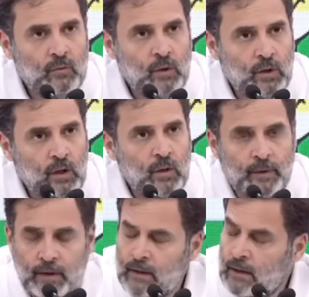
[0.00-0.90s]
वर्किंग
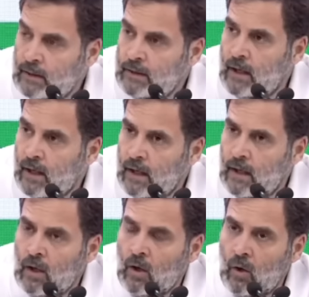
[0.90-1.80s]
कमेटी ने लिया है
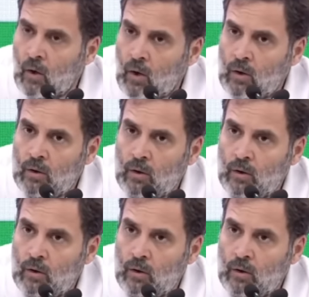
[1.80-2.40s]
और